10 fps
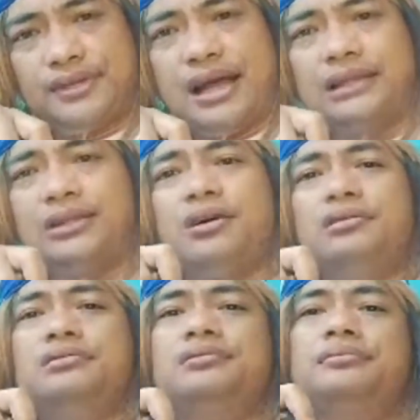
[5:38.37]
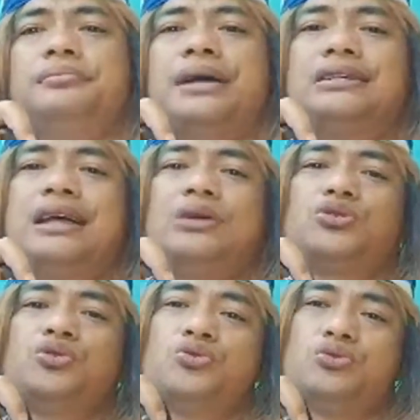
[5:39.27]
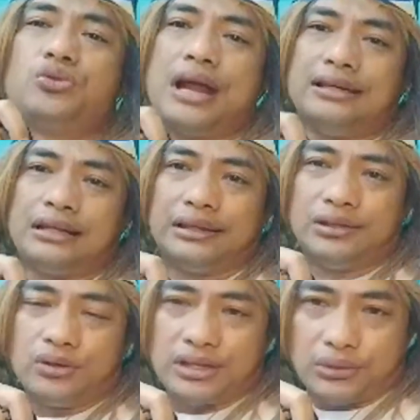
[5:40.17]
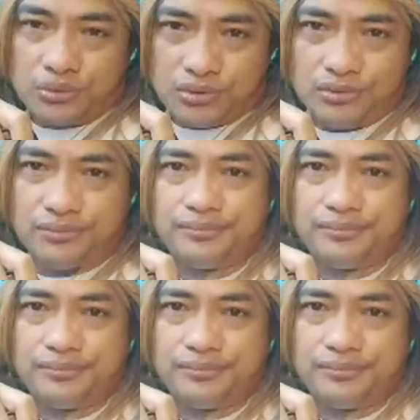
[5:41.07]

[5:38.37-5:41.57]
Atau masa harus nunggu rakyat Indonesia turun?